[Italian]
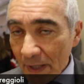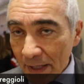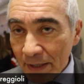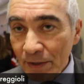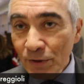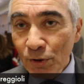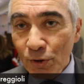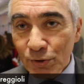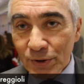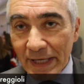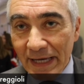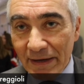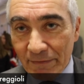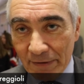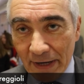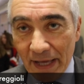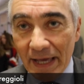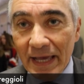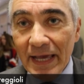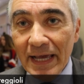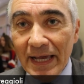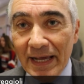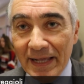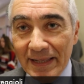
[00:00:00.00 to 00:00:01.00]

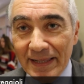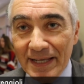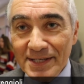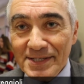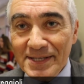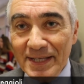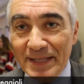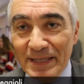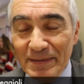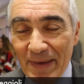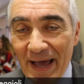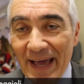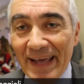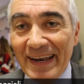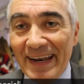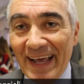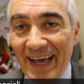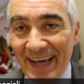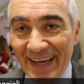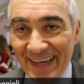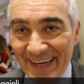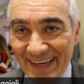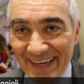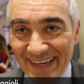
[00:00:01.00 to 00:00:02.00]
notevole. La
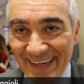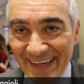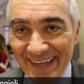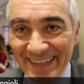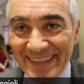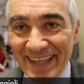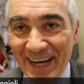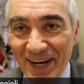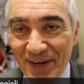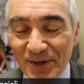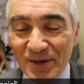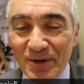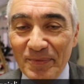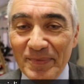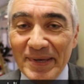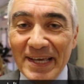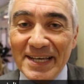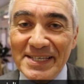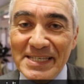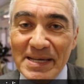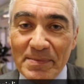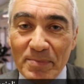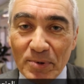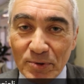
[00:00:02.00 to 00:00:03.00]
settimana eh,
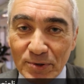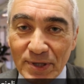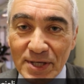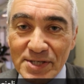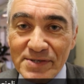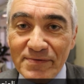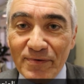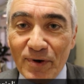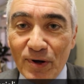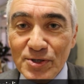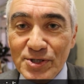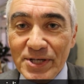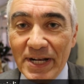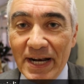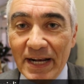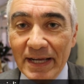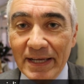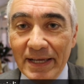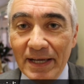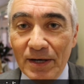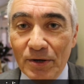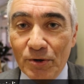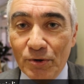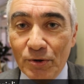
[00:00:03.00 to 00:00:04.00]
dell'economia si è potuta svolgere
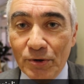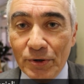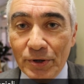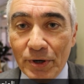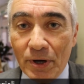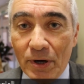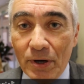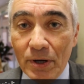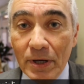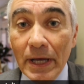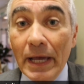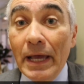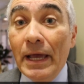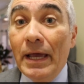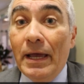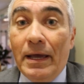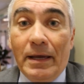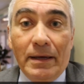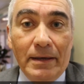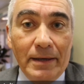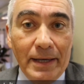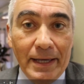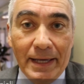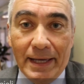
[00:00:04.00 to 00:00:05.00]
anche loro
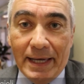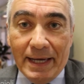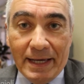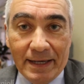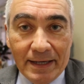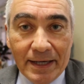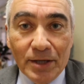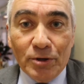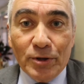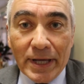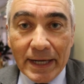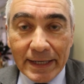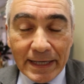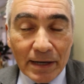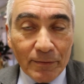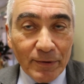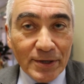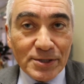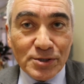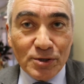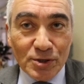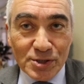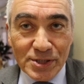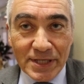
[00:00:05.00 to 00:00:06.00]
e credo che anche
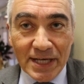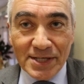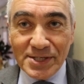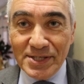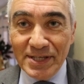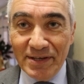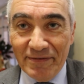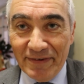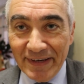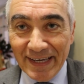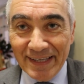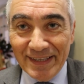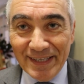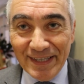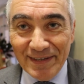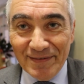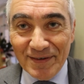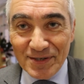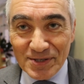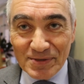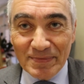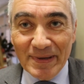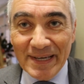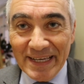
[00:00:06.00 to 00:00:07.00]
questo sia
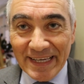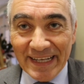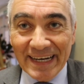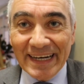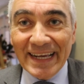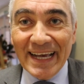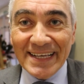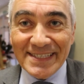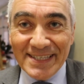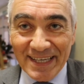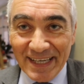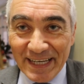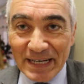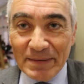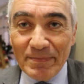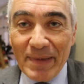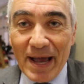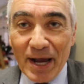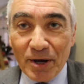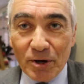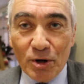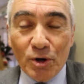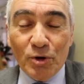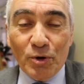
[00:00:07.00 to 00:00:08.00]
significativo, Insomma, i ragazzi
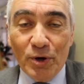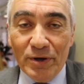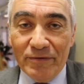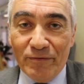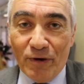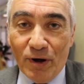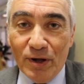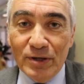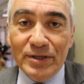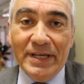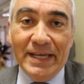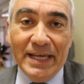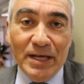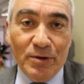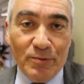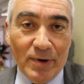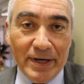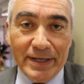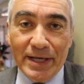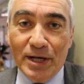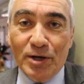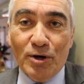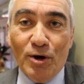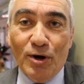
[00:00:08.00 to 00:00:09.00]
rimangono coinvolti in
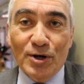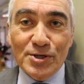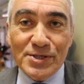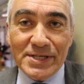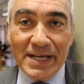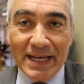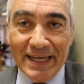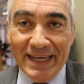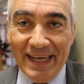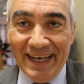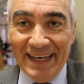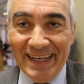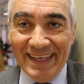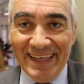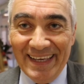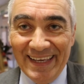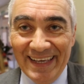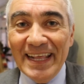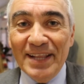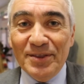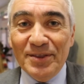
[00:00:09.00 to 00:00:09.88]
qualche cosa che li